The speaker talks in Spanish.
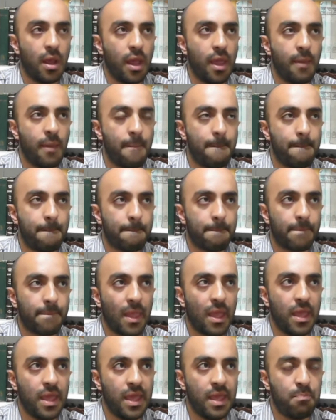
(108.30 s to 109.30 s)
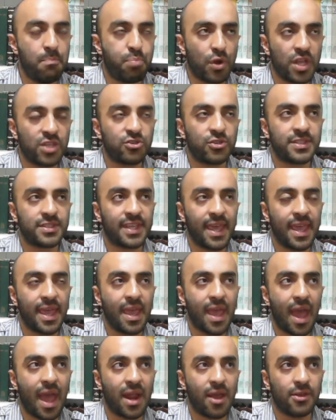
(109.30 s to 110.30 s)
em, y por eso es
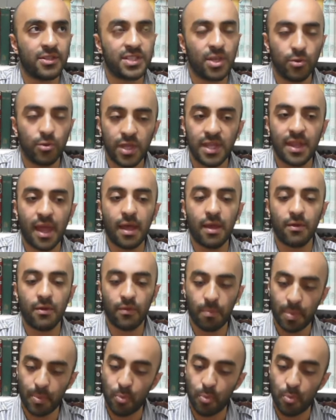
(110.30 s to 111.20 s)
que Arabia Saudita,